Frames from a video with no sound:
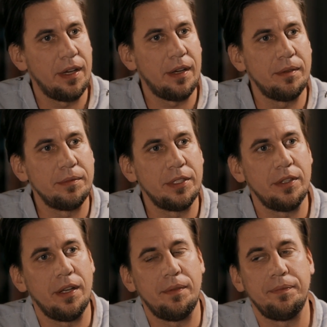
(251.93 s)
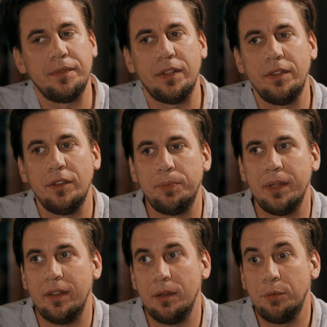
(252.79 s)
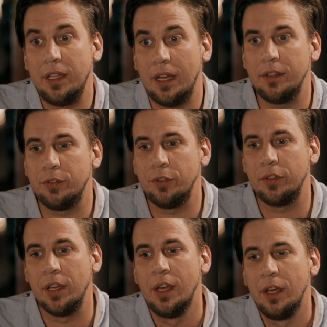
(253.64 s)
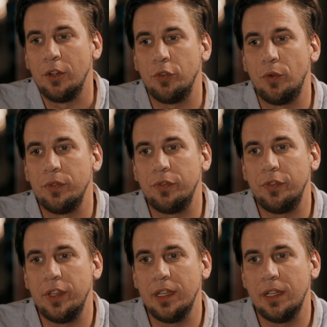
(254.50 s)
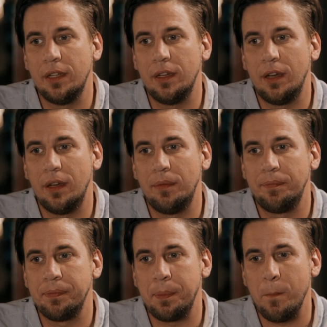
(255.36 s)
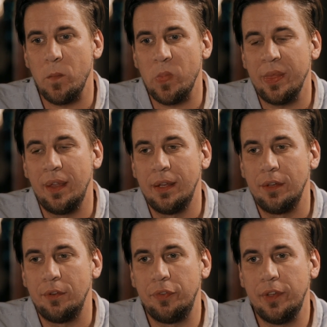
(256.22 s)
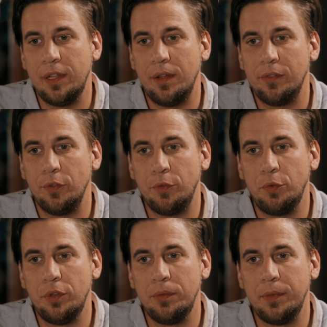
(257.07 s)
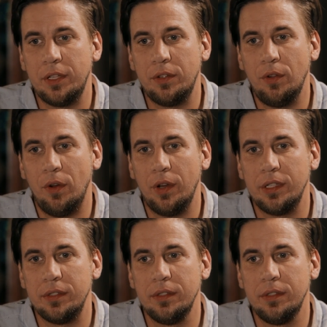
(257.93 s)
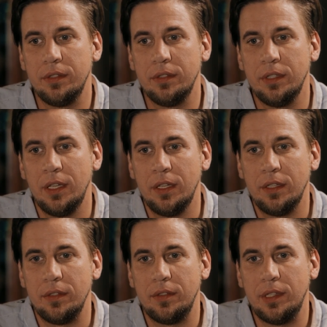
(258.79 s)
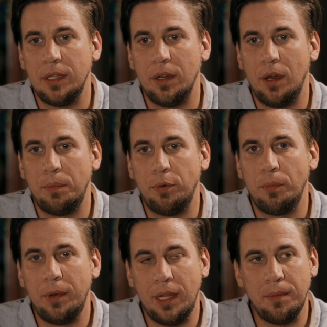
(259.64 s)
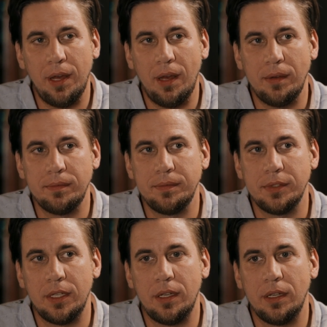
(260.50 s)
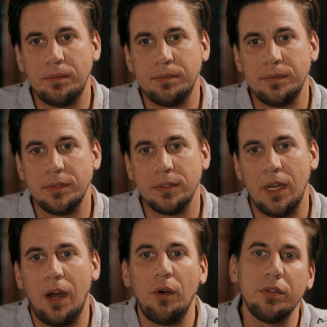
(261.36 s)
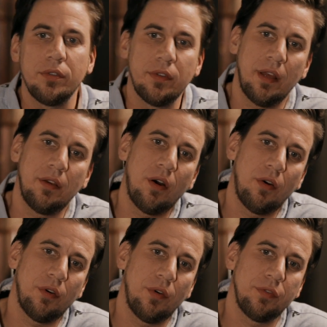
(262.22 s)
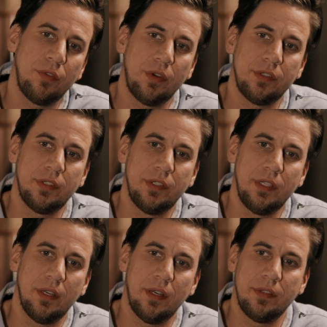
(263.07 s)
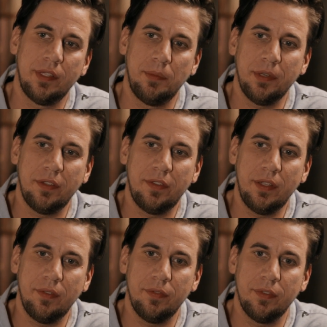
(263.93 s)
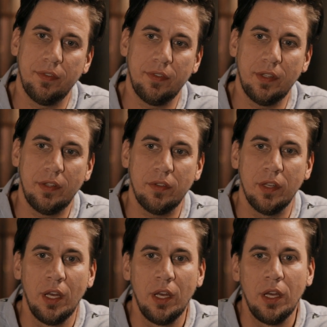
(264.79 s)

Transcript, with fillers: Ähm, ähm, das ist nicht ihr Spezialgebiet. Die hat natürlich schon viel, ähm, viel zu tun mit Leuten, die äh, Probleme haben. Ähm, auch, auch oft Leute, die äh, depressiv sind.